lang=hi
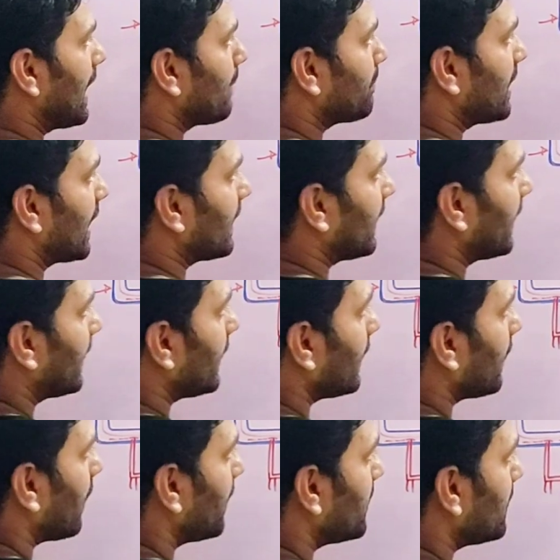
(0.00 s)
पे आप क्या करेंगे
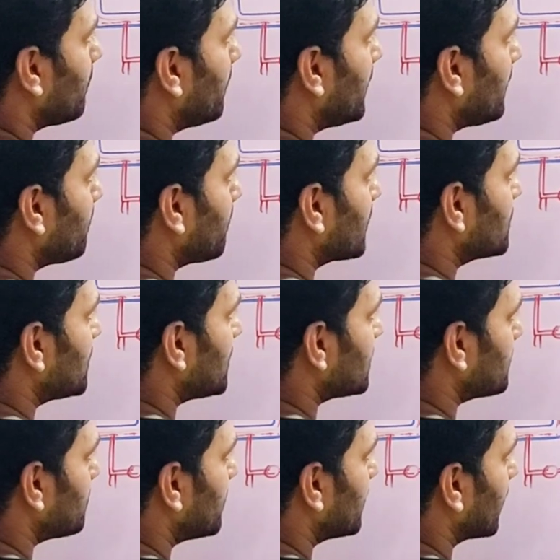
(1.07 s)
इवरी
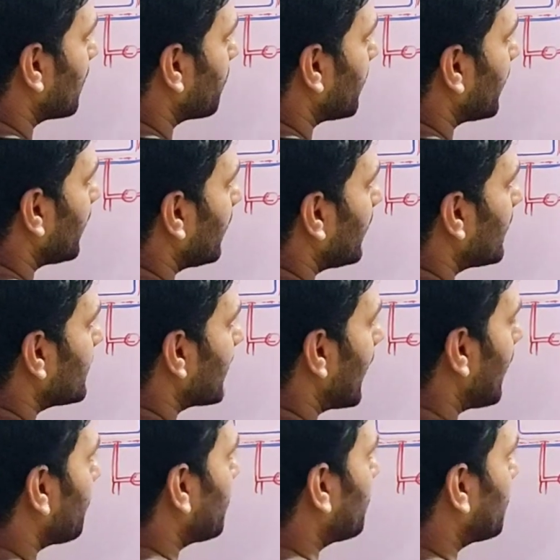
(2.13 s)
25 मीटर पे
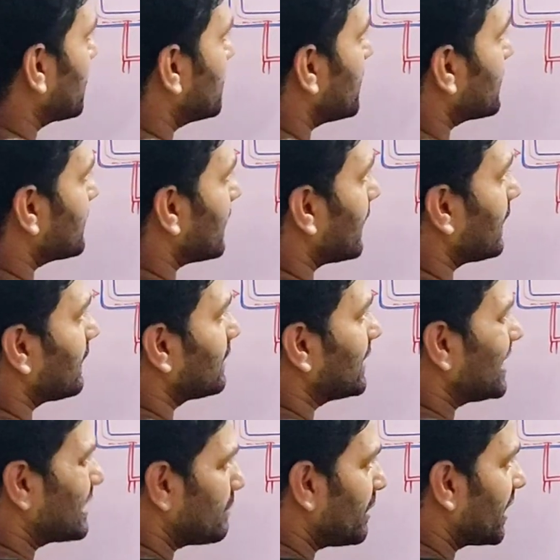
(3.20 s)
यहाँ पे 25 से
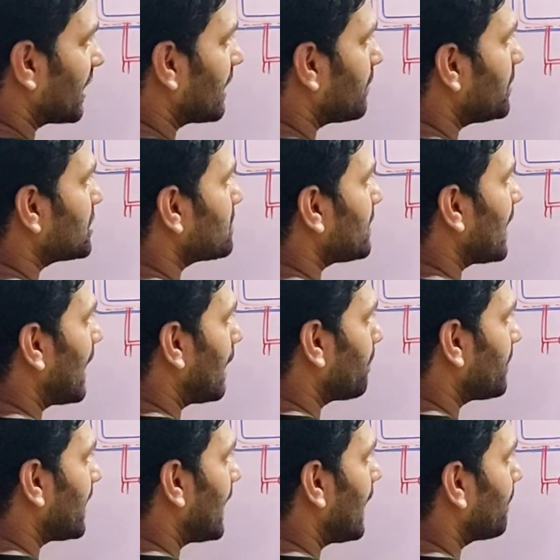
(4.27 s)
30 मीटर के बीच में
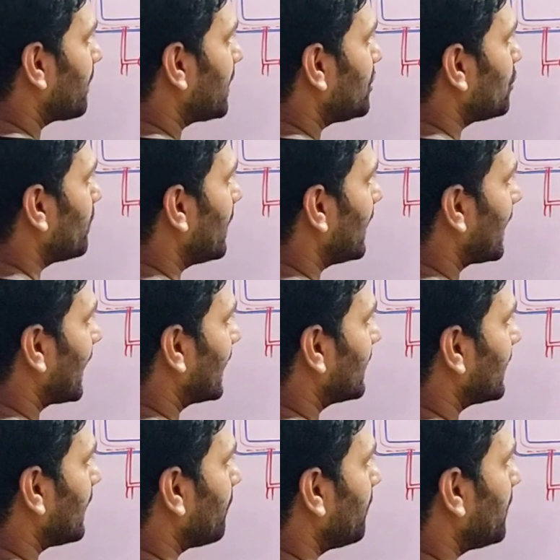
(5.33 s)
आप यहाँ पे यू बैंड लगा
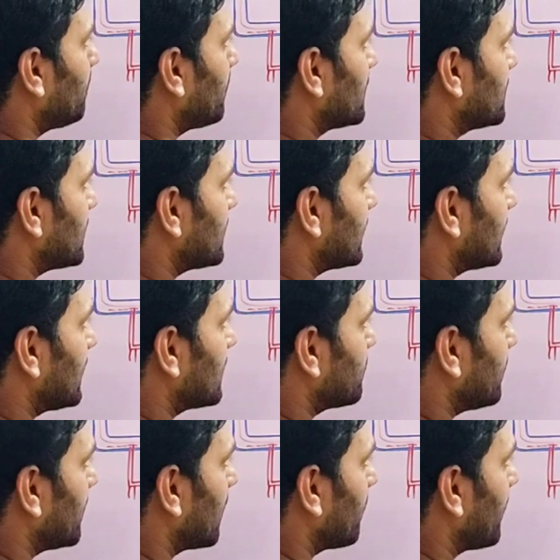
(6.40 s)
देंगे फिर 25 से
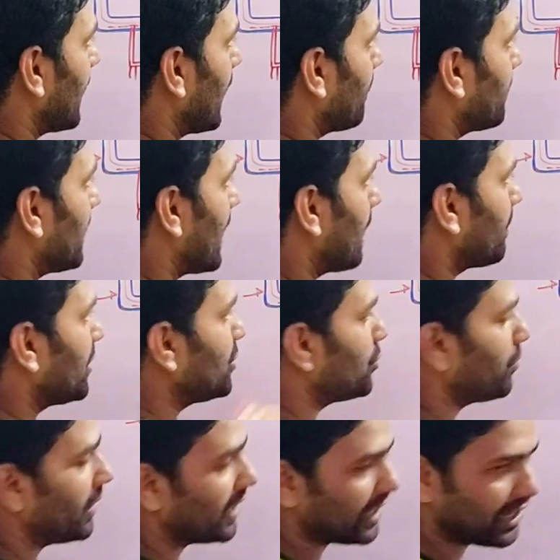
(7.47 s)
30 मीटर पे आप यहाँ पे
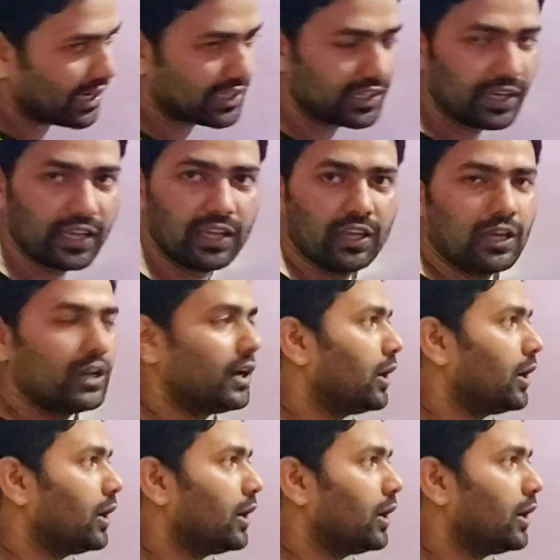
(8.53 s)
यू बैंड लगा देंगे